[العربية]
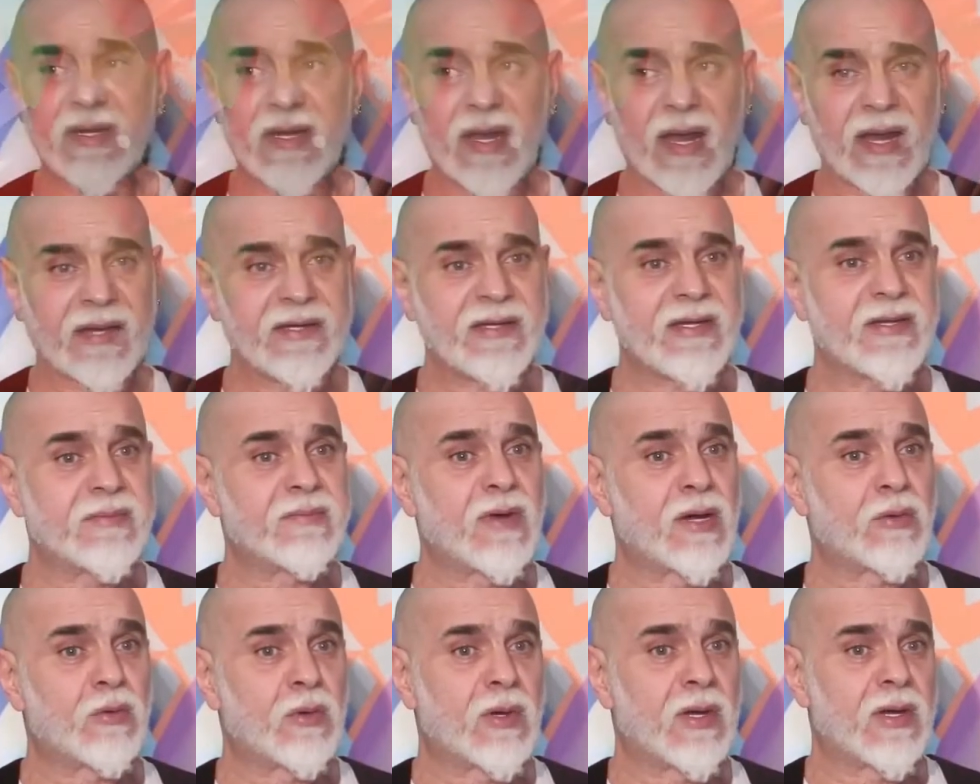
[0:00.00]

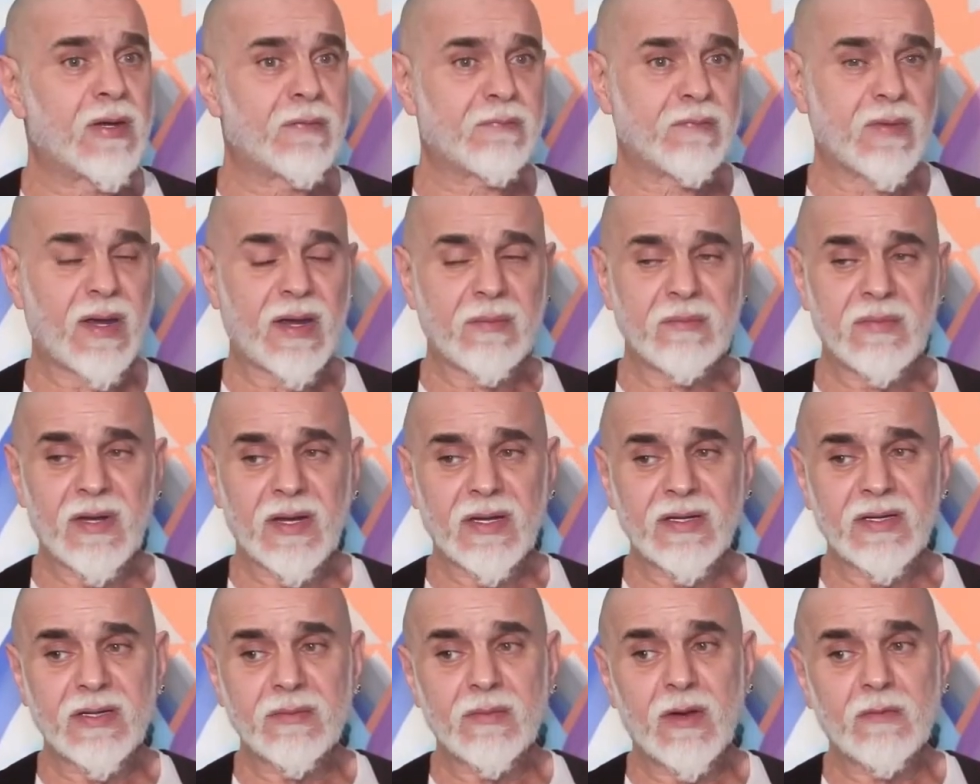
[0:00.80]
بيقيمها واقف عم
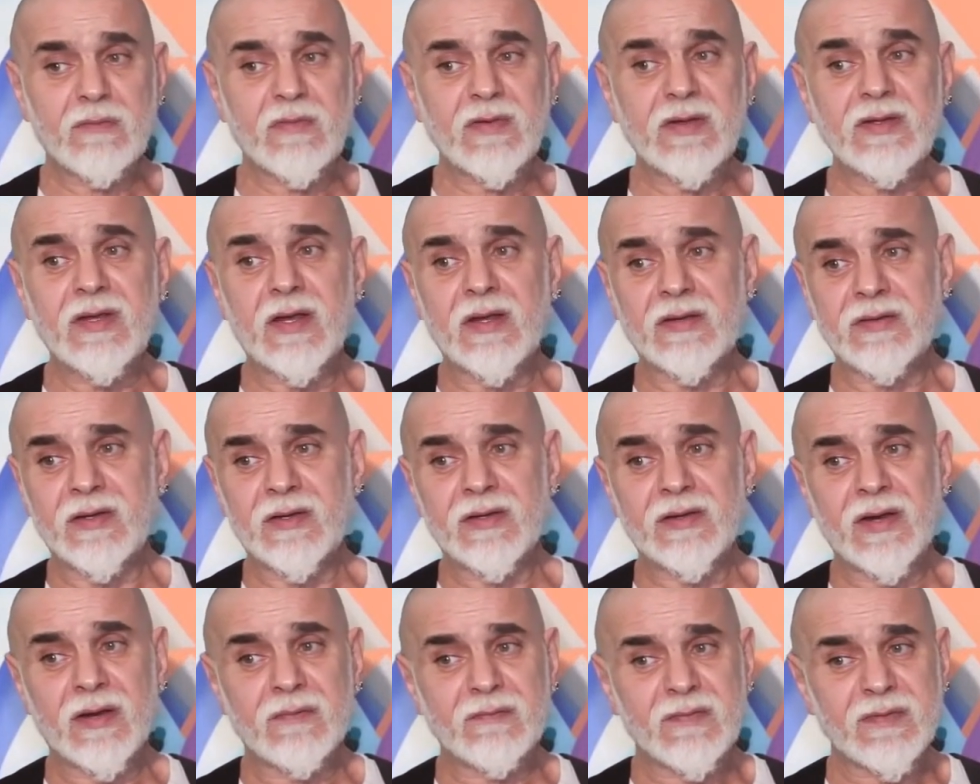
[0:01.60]
بيقيمها في
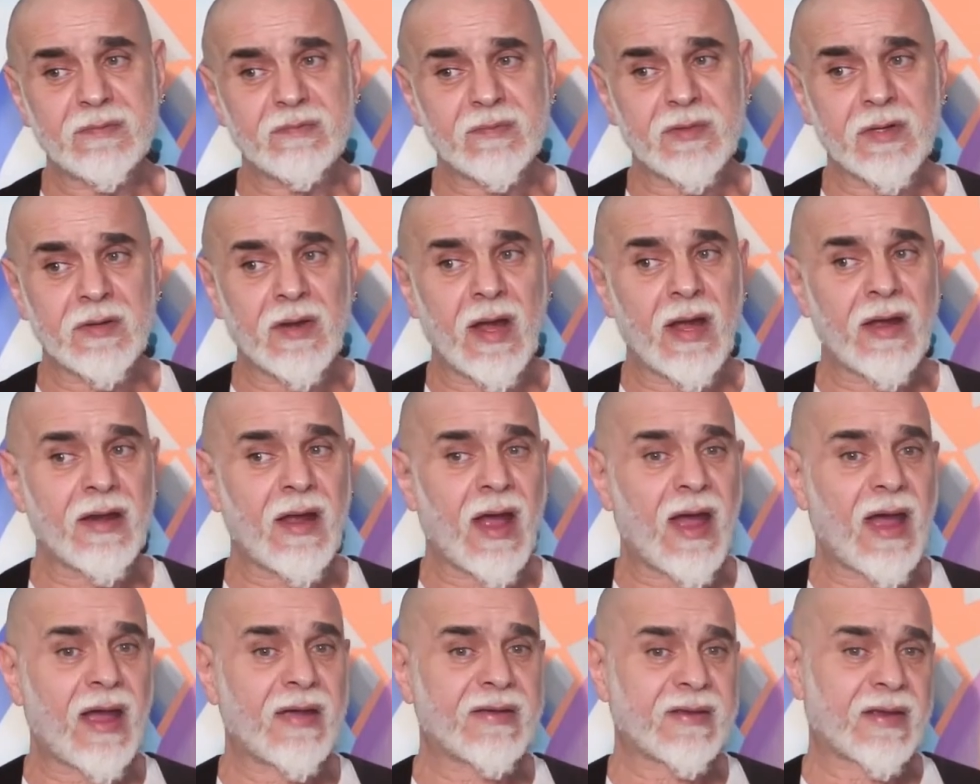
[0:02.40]
يقرا في
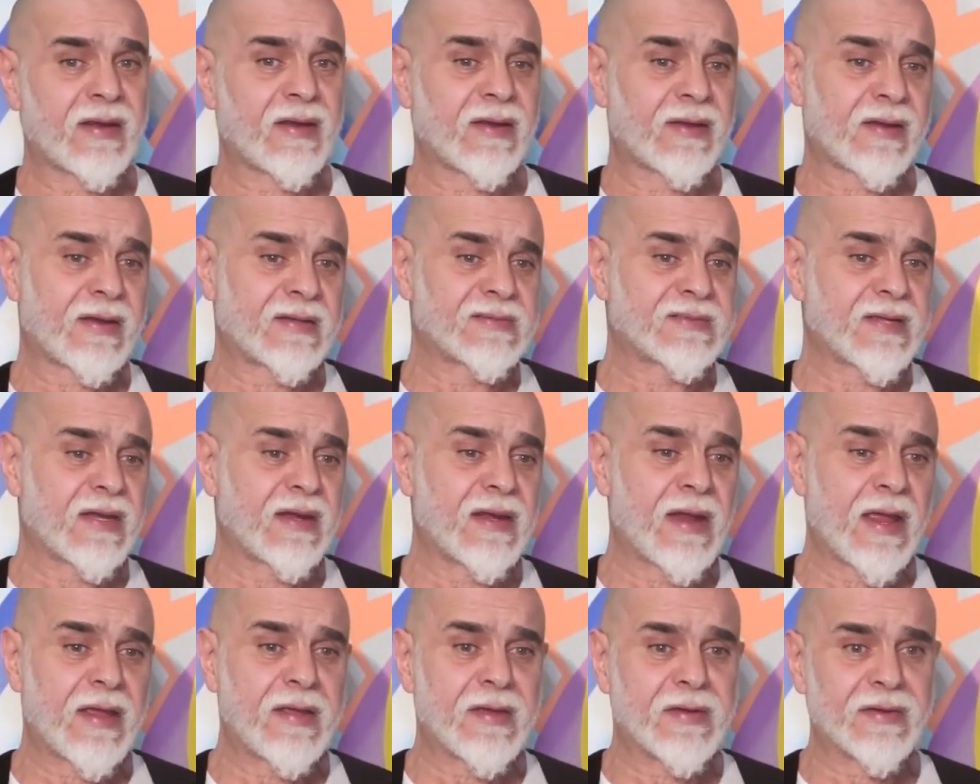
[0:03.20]
بتنقرا على
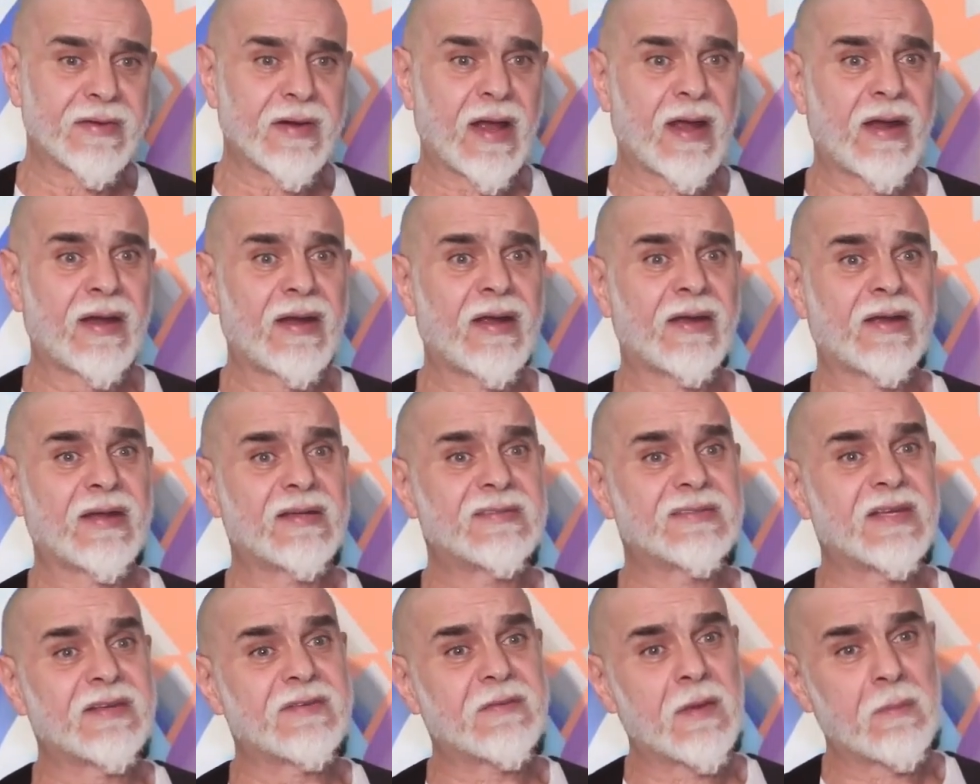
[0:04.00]
كذا لاير على
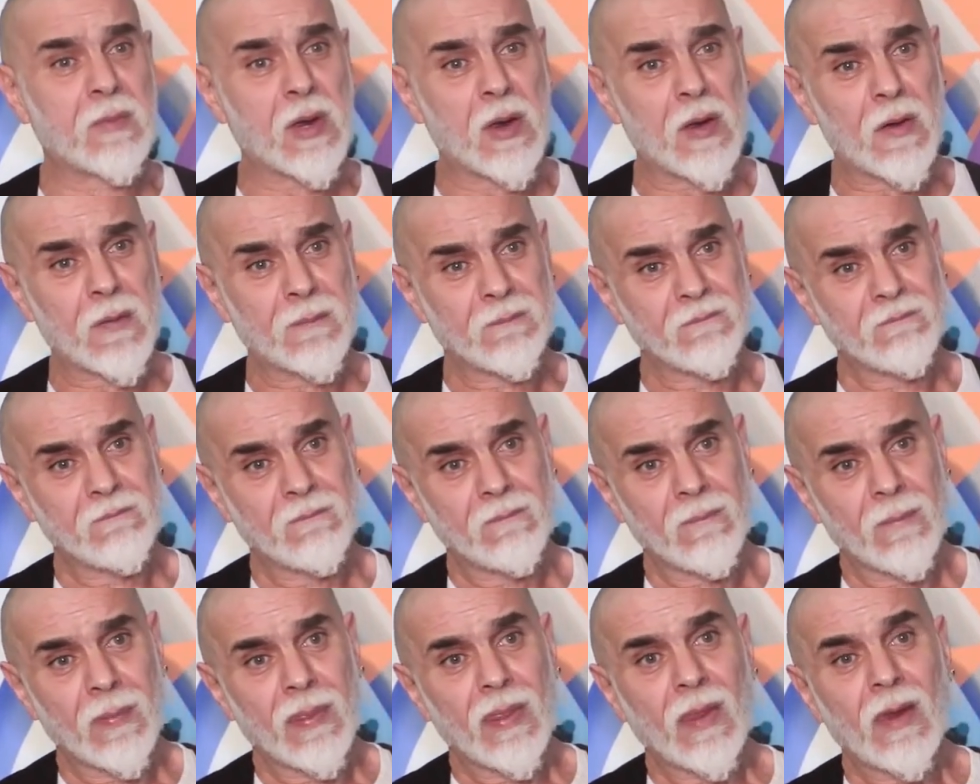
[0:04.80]
كذا طبقه
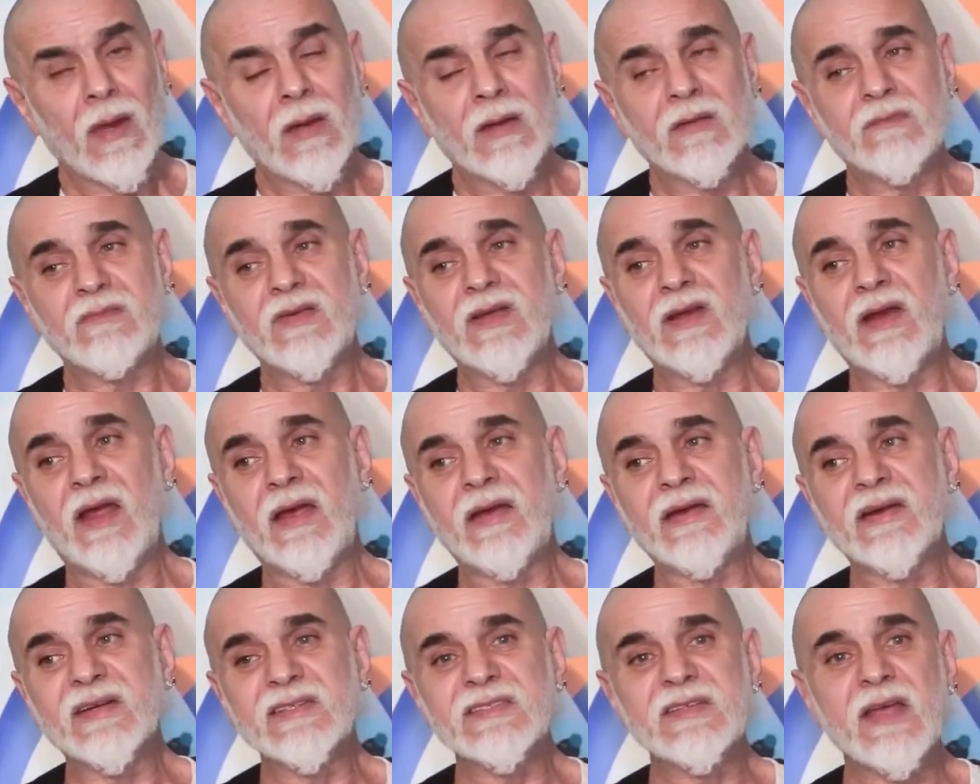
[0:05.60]
في
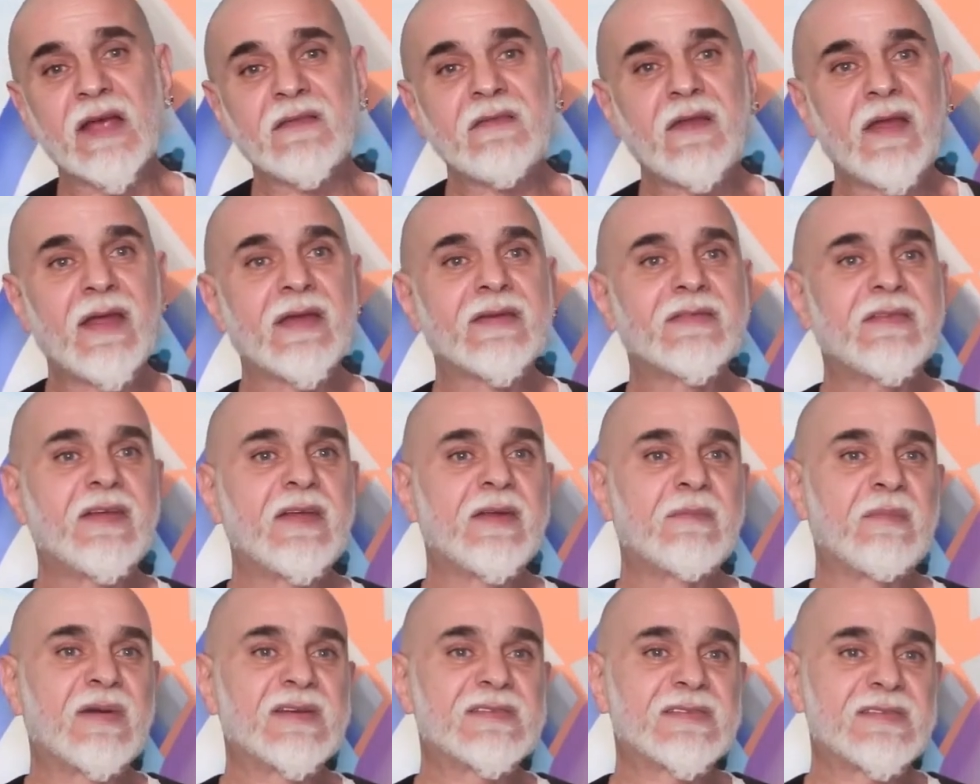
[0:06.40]
لاير سطحي
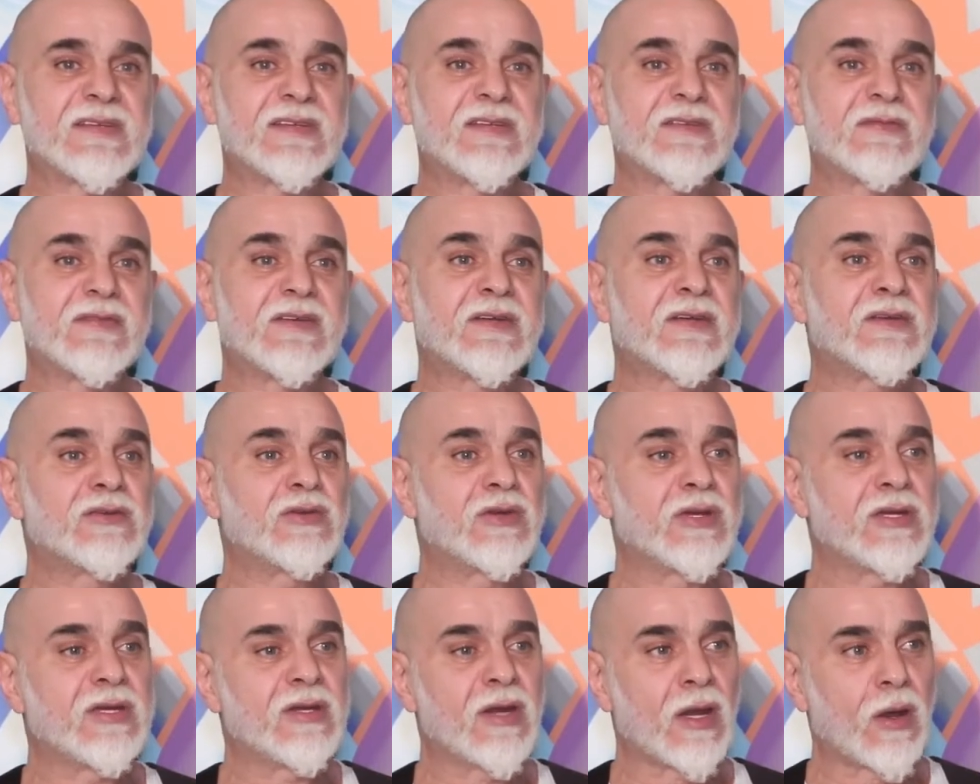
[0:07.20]
كثير بسيط في
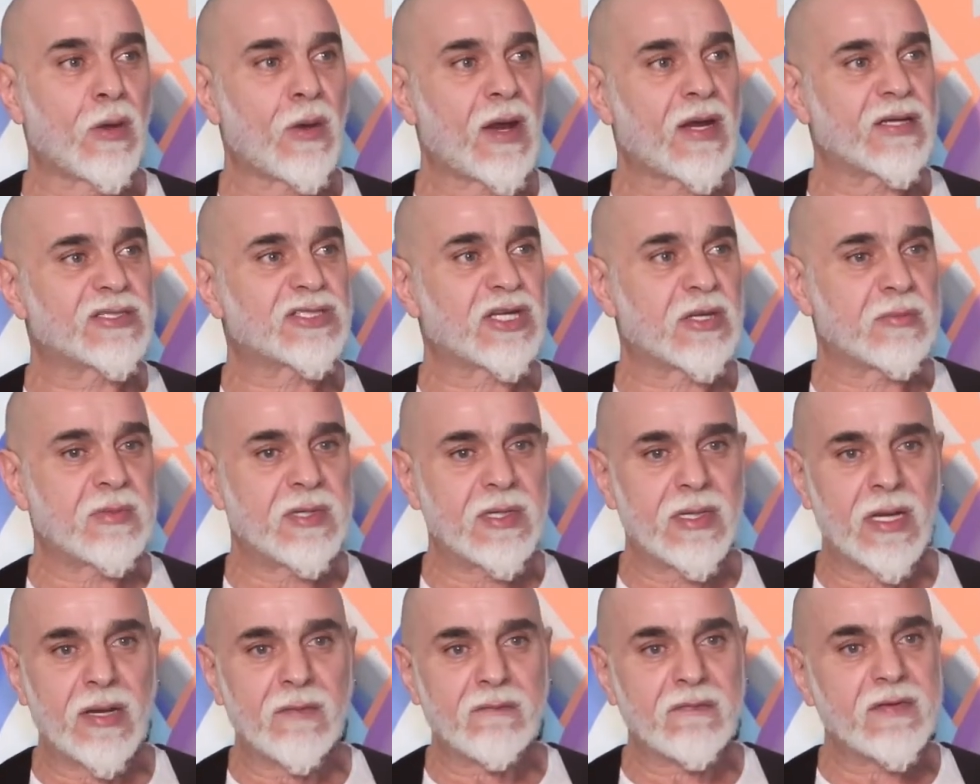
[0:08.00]
انه هي لوحه
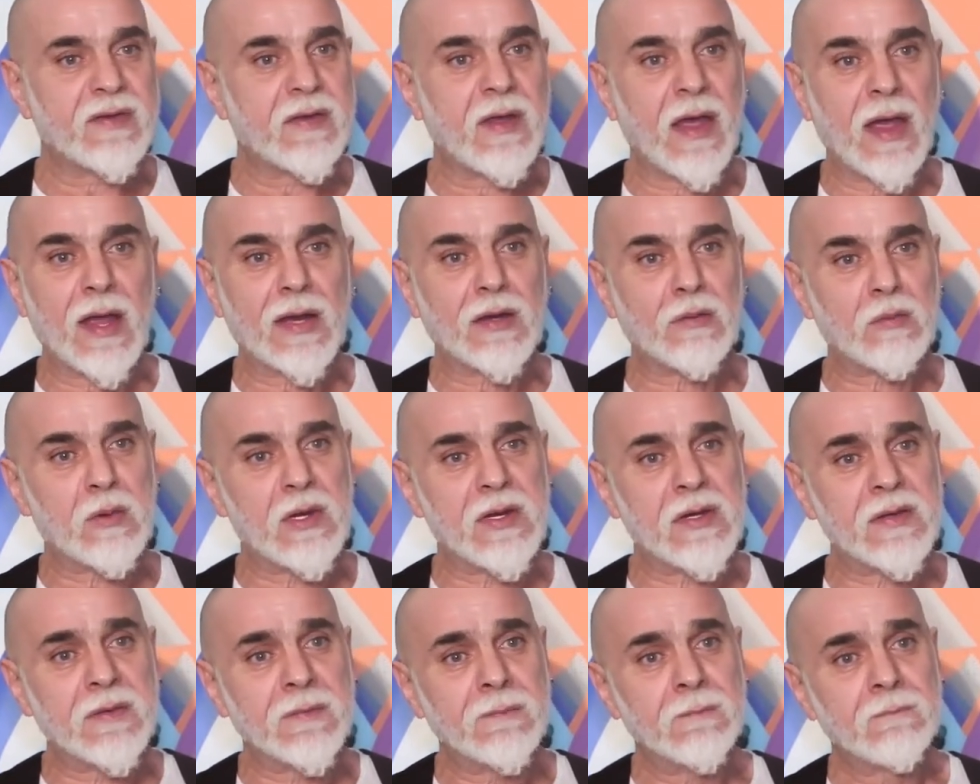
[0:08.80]
جميله فيها
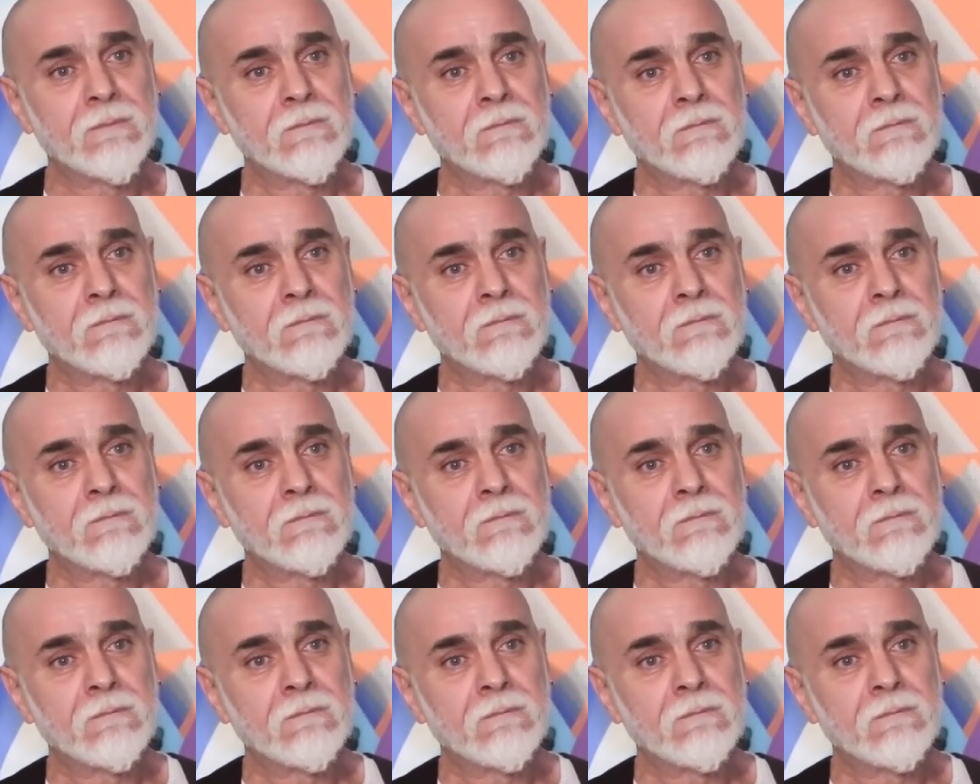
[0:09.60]
الوان